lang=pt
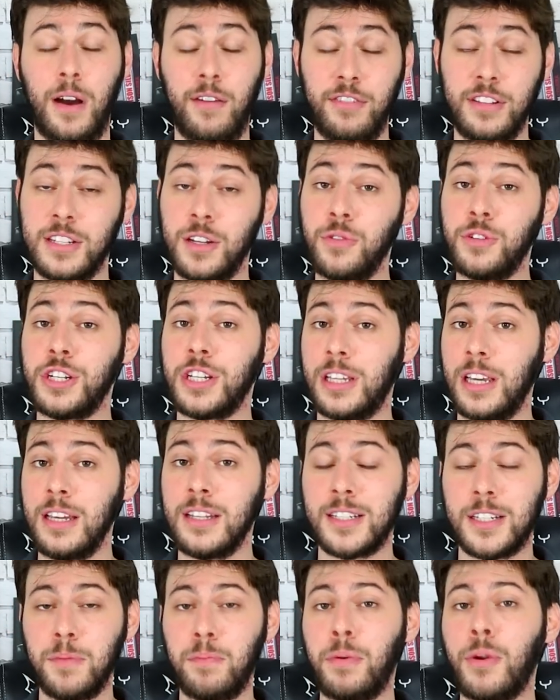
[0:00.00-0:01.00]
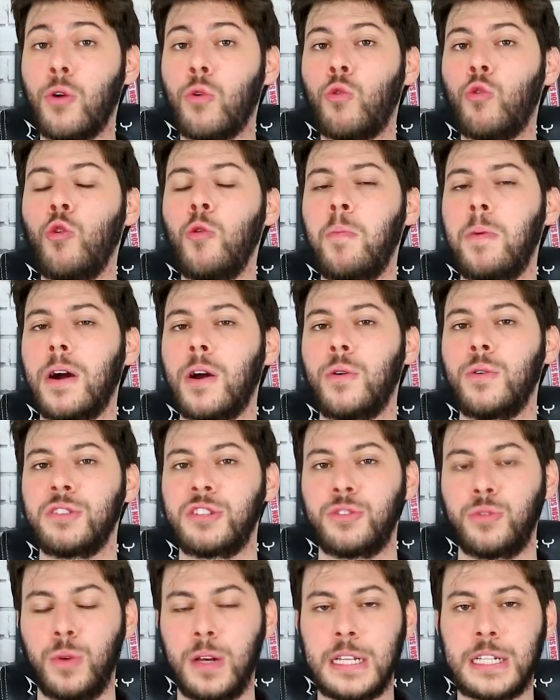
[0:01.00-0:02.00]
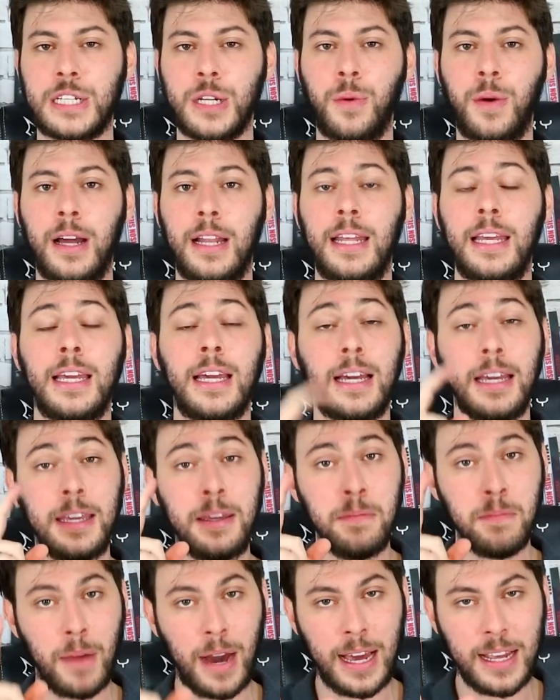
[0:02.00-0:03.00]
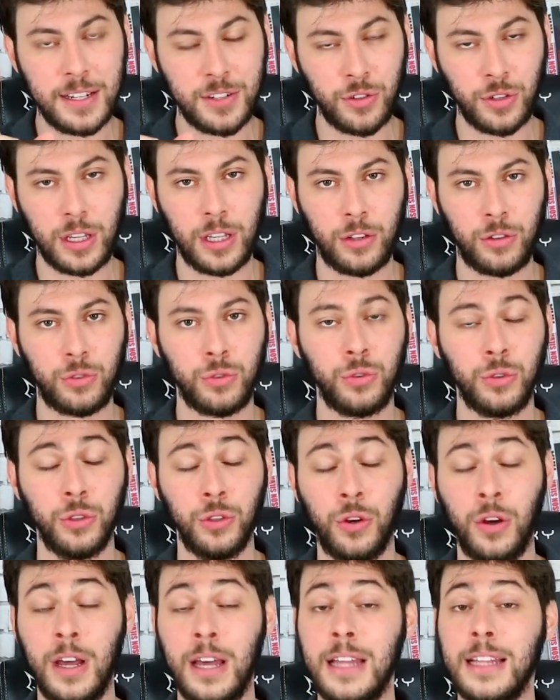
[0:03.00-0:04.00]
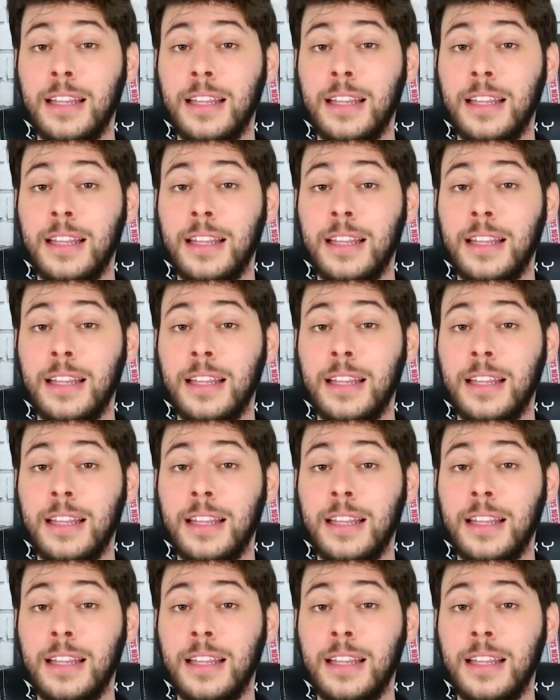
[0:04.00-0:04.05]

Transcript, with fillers: a visão de quem se preocupa com a situação alheia e mais mais do que tudo,